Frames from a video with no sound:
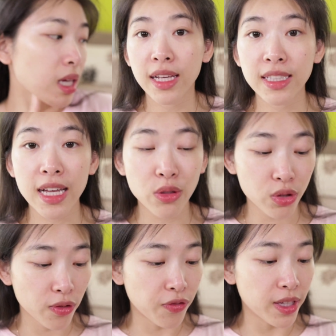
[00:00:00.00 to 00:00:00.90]
那接下来就
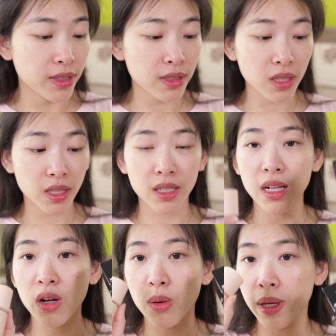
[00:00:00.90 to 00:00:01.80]
是粉底，
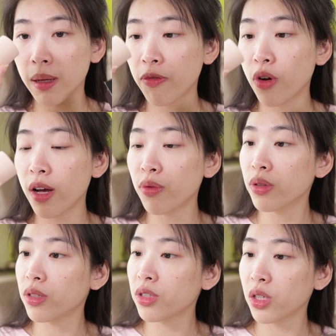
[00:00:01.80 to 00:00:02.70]
然后 Makeup Forever
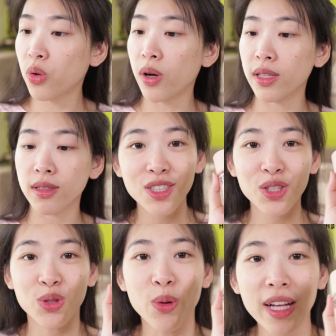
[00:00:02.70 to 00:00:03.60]
的这一款，这
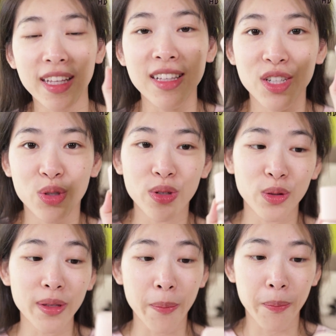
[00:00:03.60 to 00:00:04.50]
个手感拿在手里
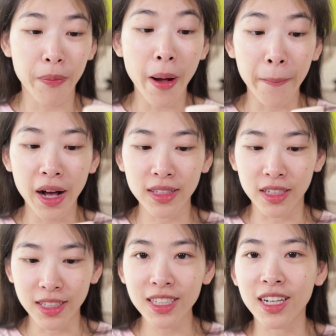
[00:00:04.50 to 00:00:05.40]
有点胖胖的，
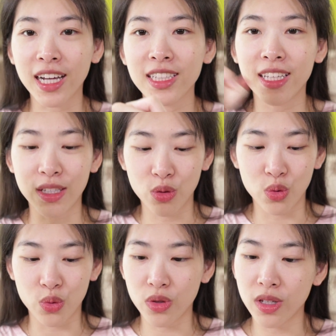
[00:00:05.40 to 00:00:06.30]
很可爱的感觉。